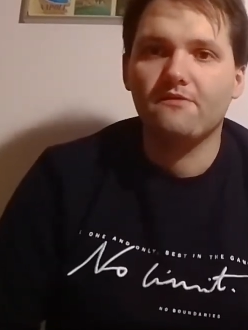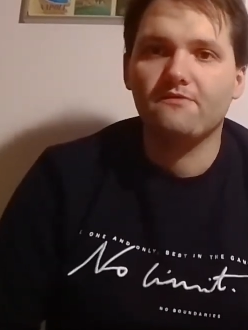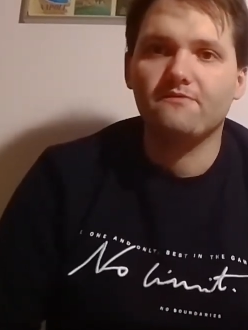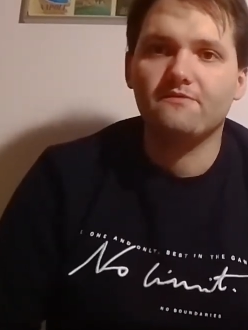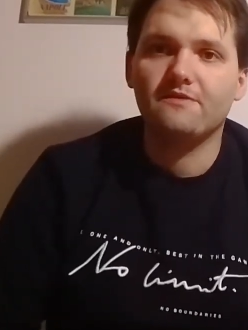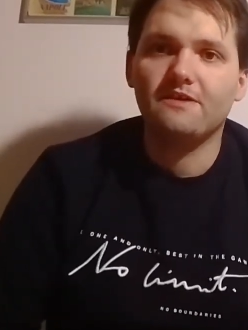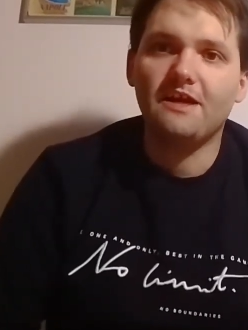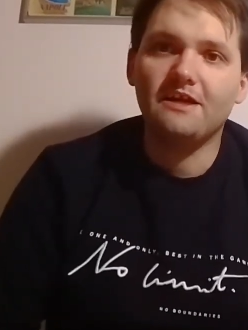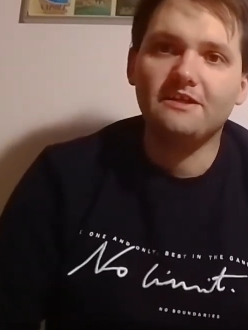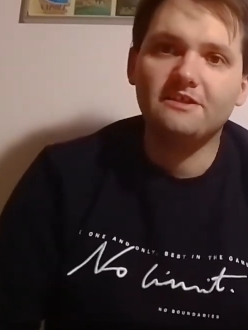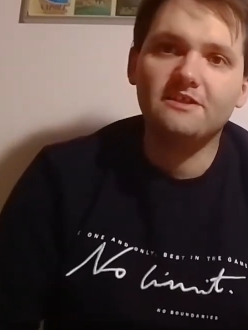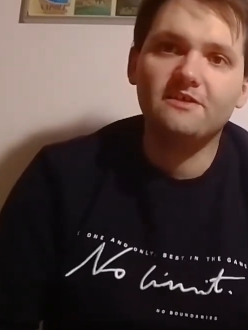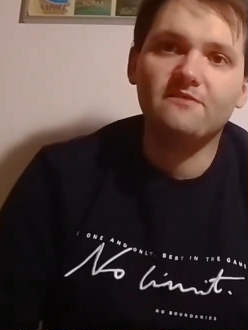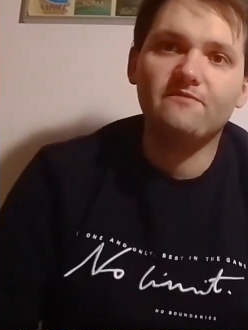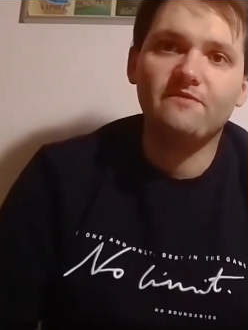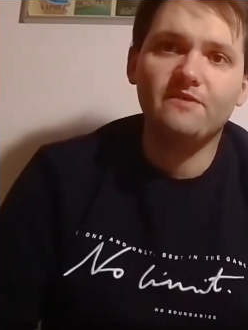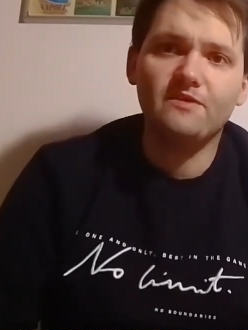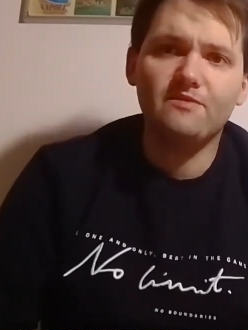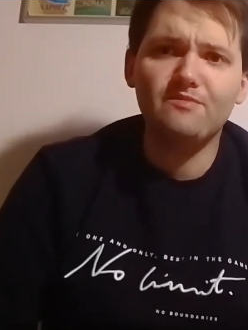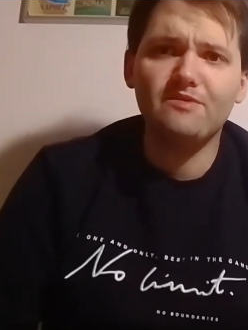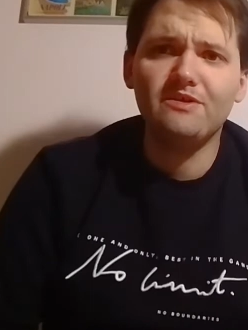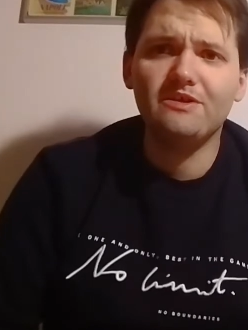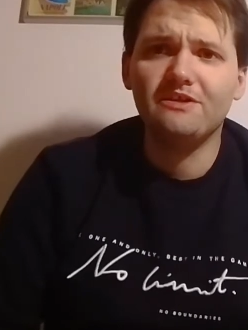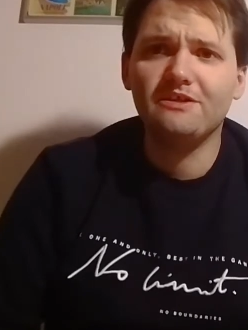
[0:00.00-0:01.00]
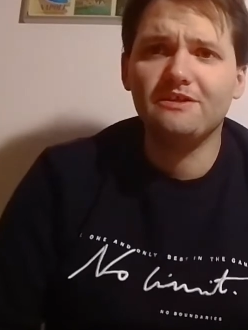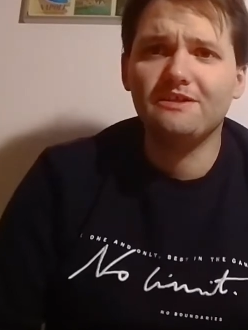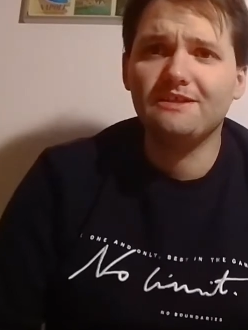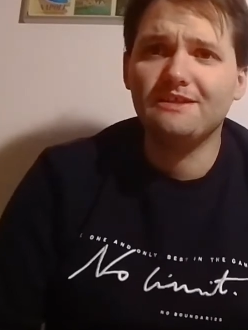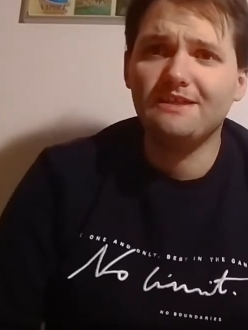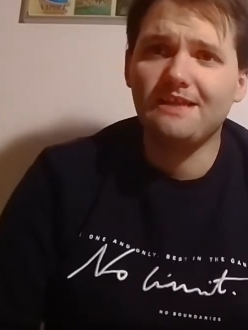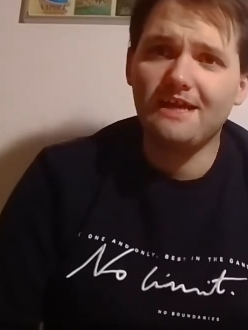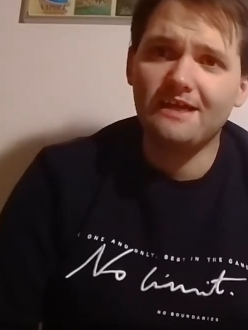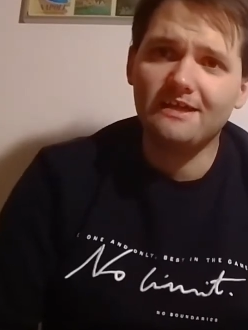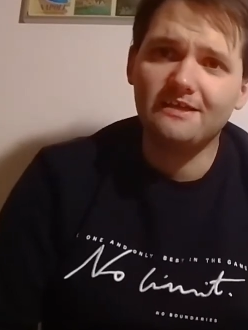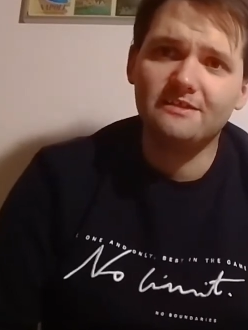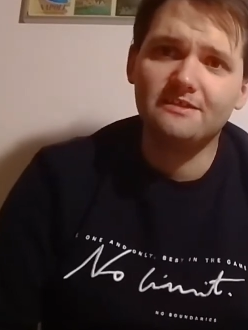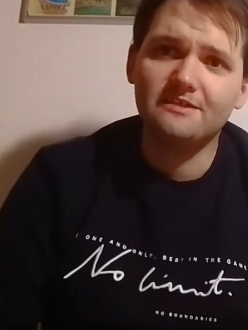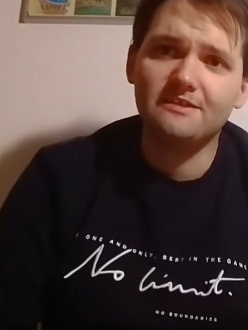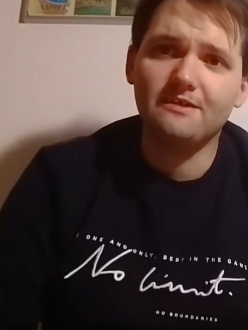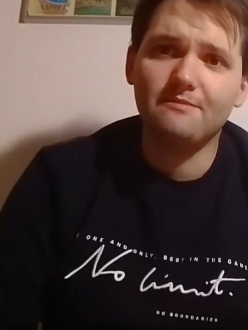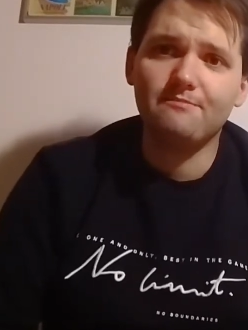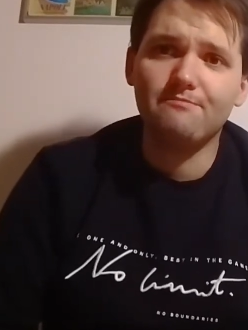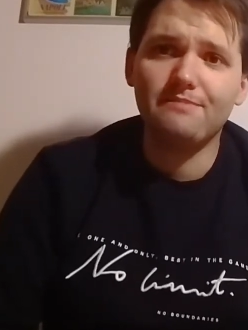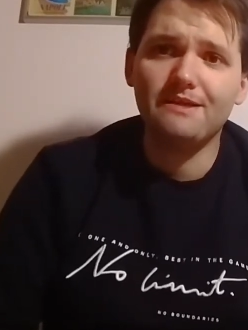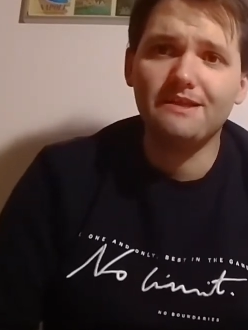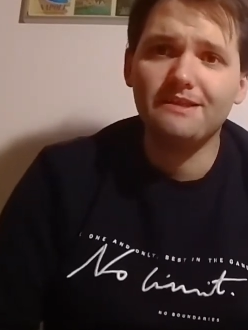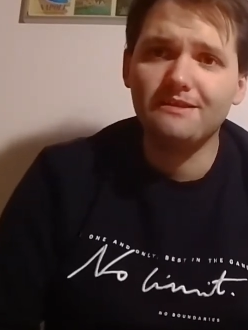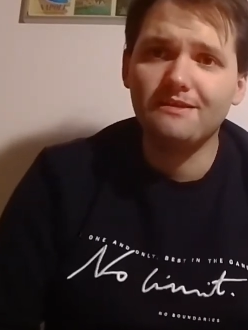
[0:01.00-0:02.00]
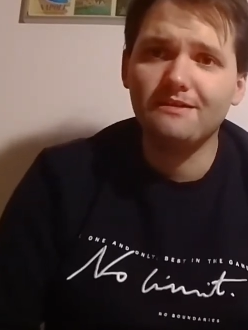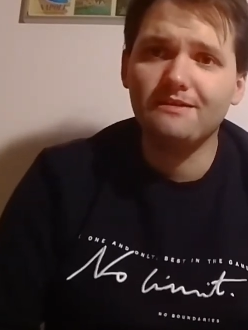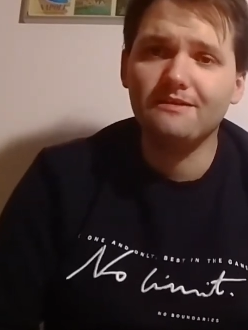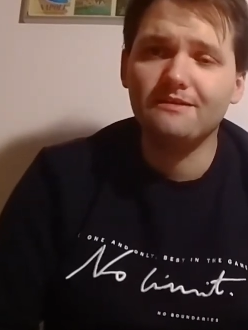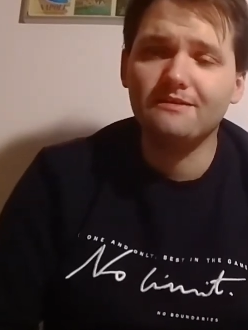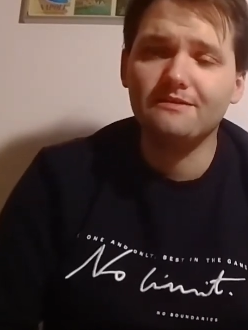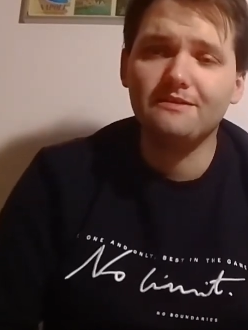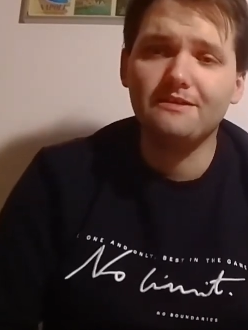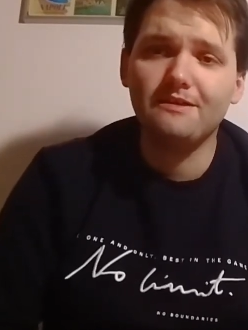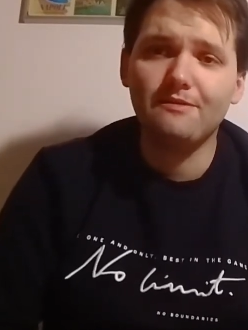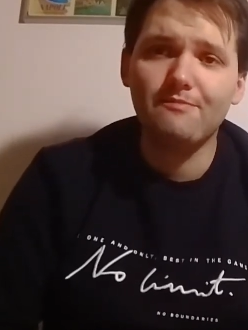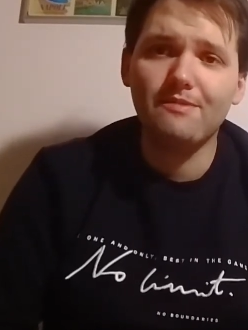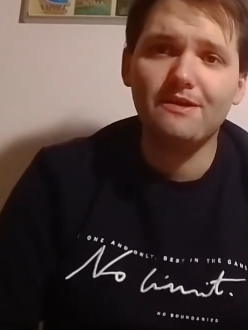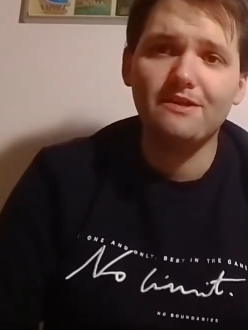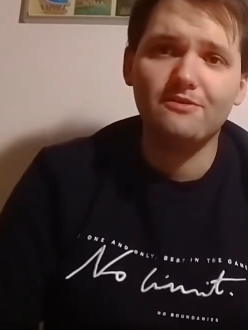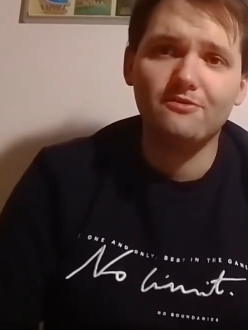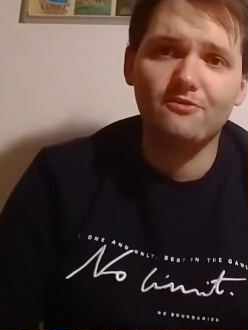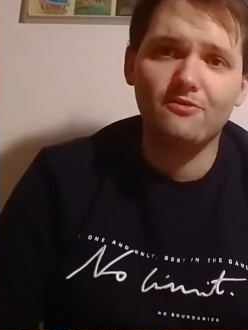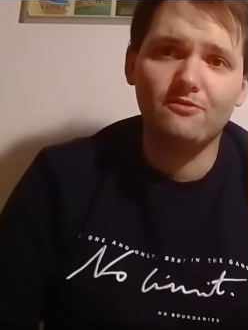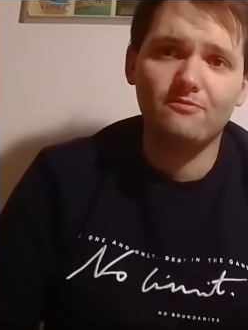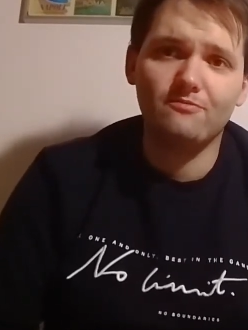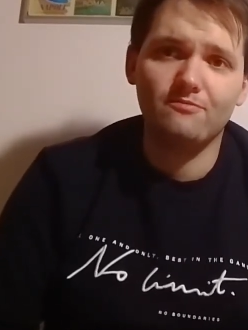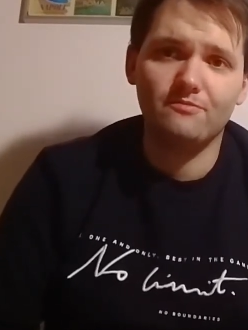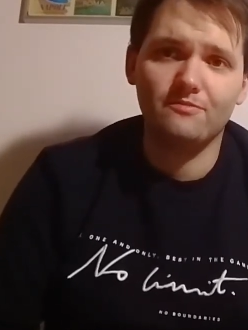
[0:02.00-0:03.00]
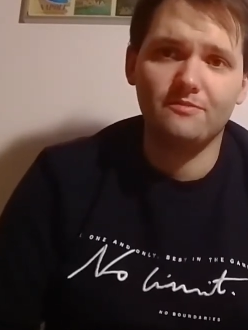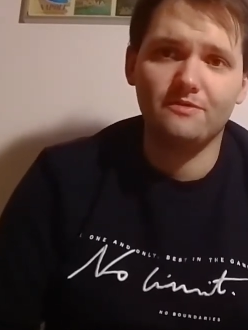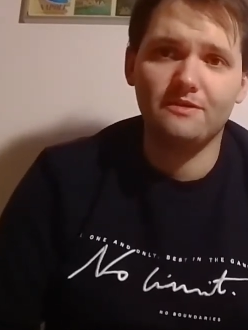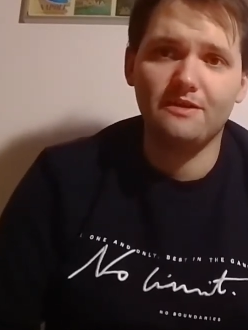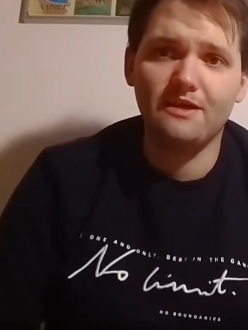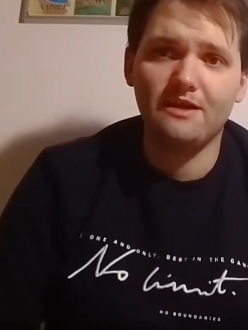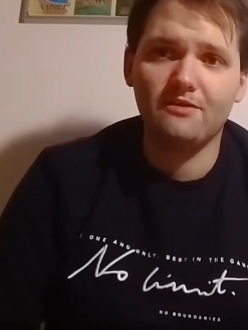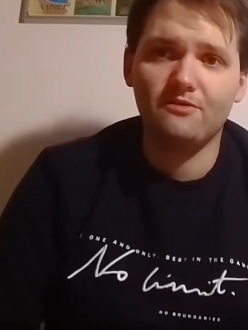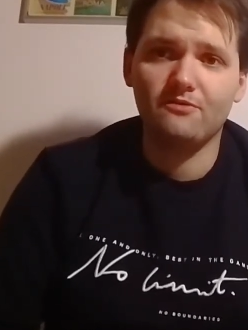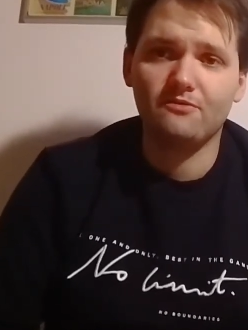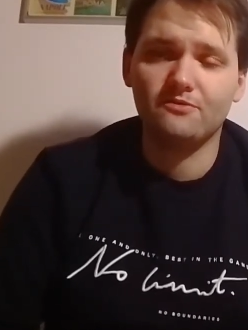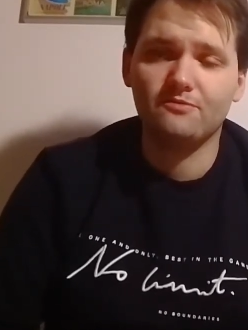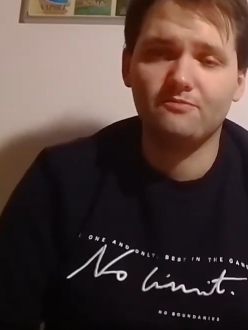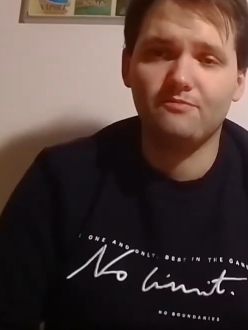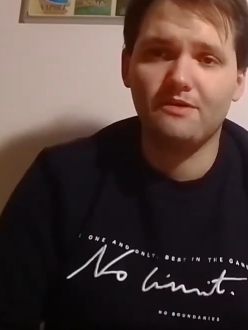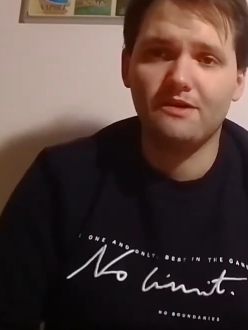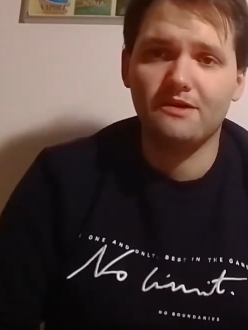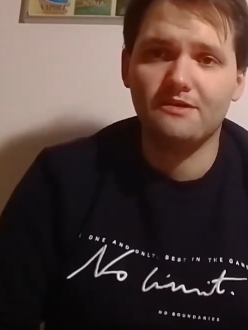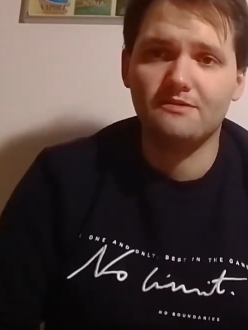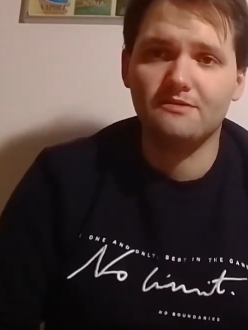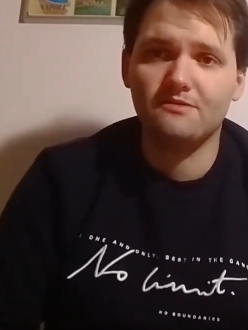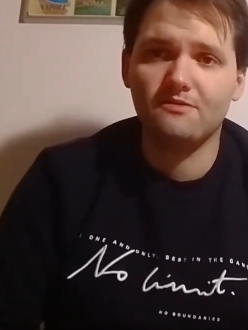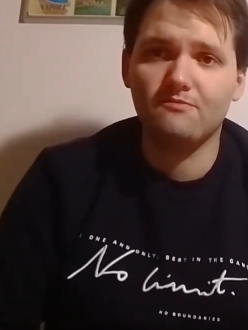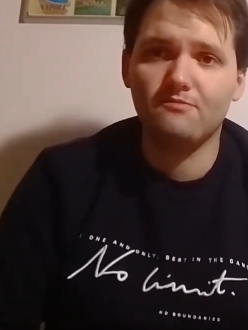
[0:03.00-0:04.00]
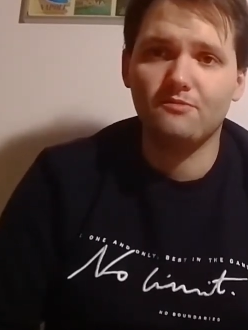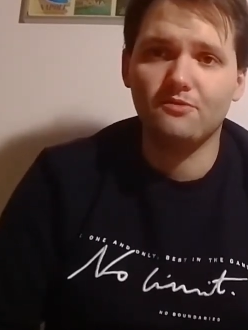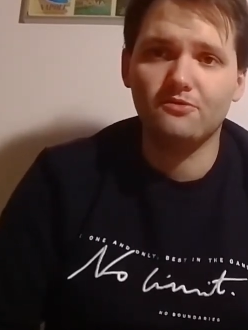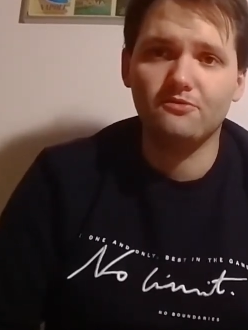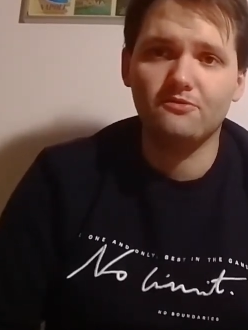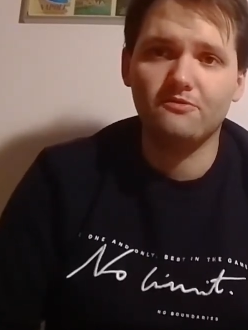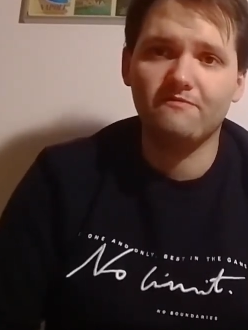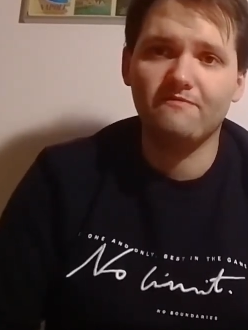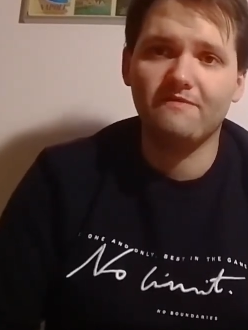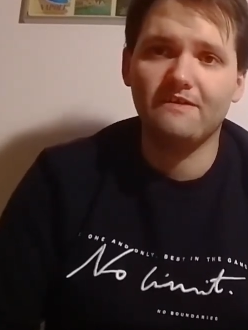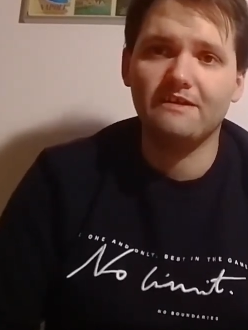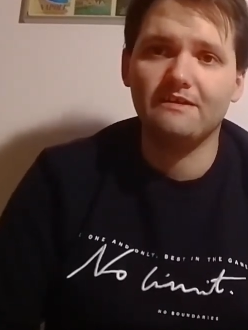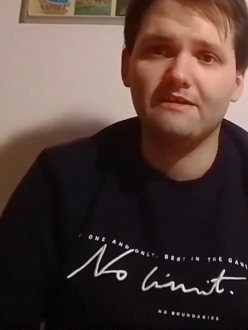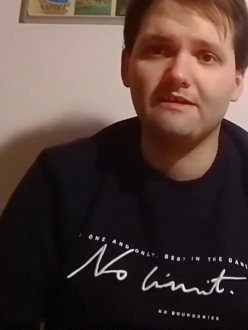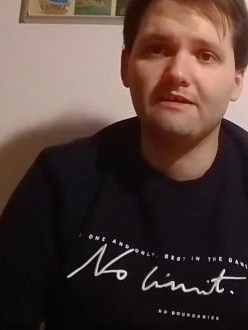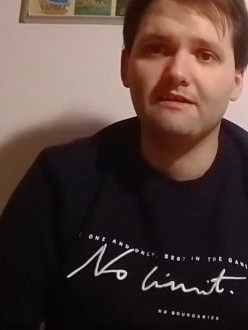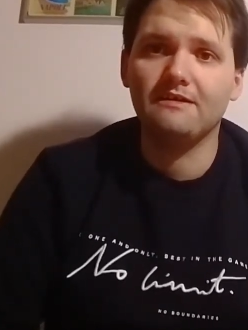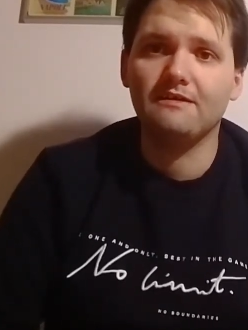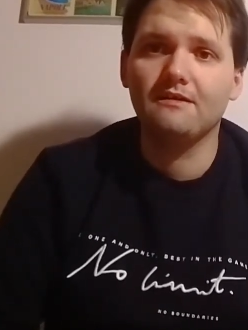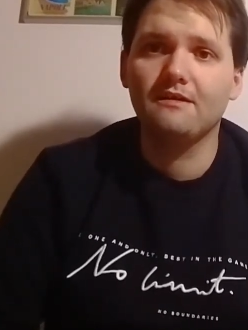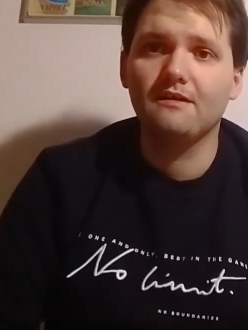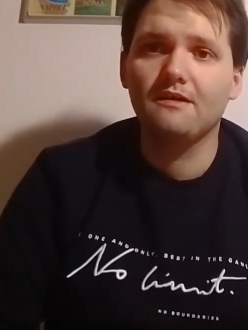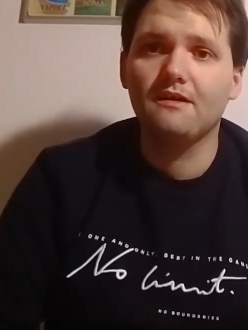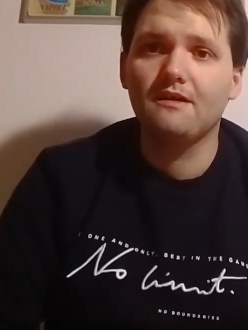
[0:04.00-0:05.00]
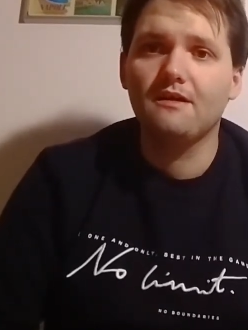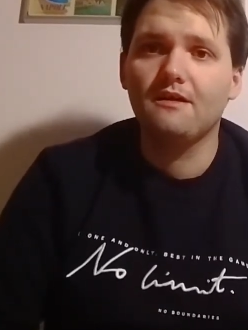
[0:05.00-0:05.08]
Raczej filmiki także będę, nie będą jakoś bardzo montowane.